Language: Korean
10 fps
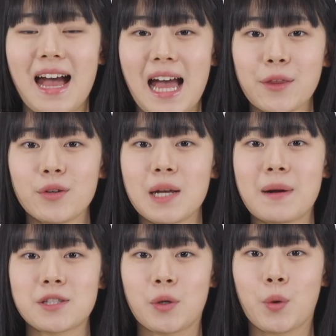
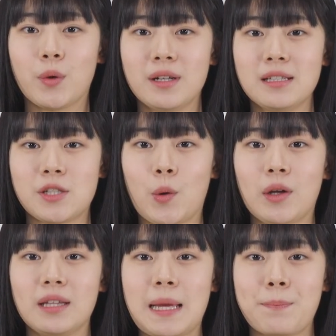한국음악 전공은
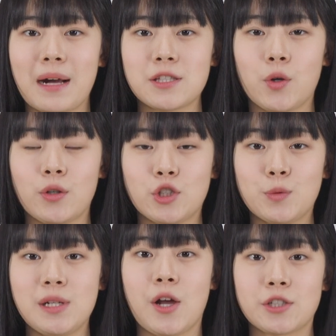정원 내 입학정원
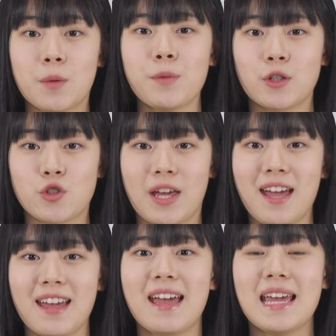26명
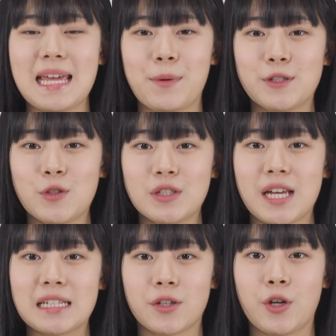중에 이번
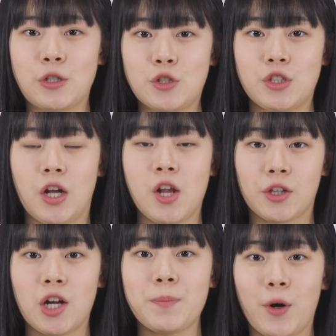수시에서 연주
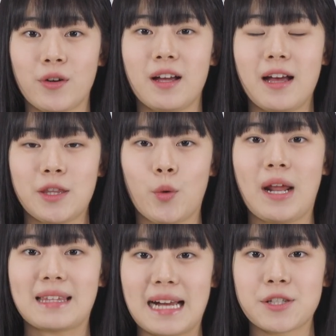18명,
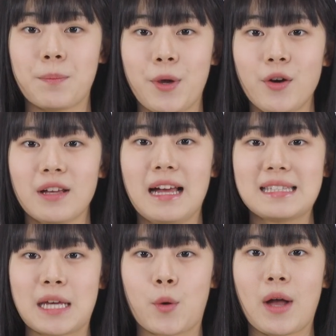노래 5명,
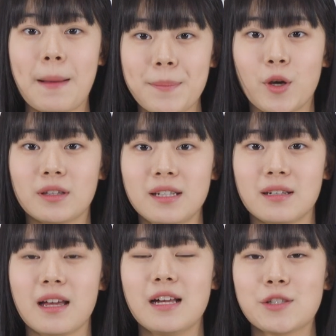작곡 1명
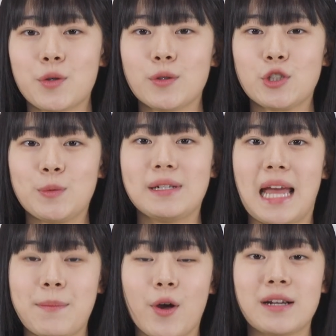등 총
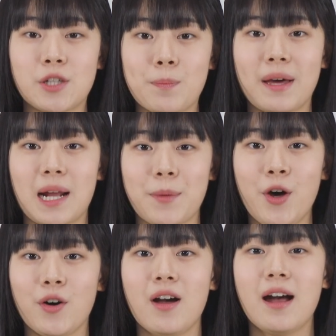24명을
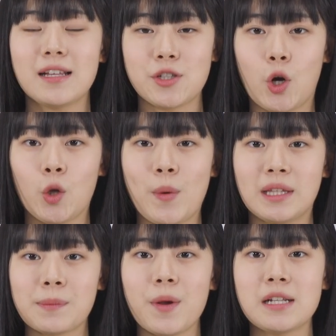선발하며 정원 외
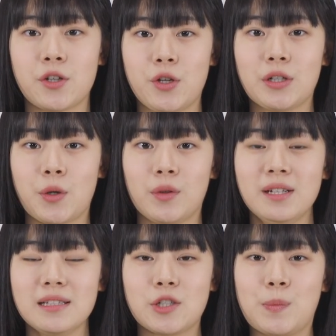특별
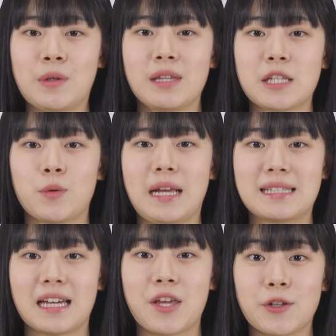전형으로는 전문대졸
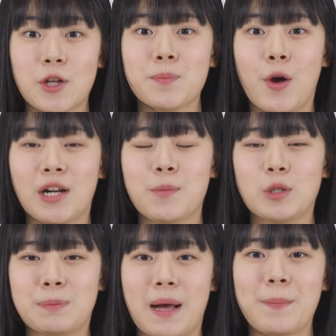이상 6명을
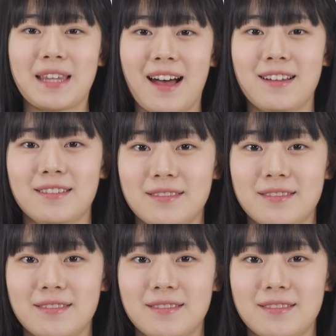모집합니다.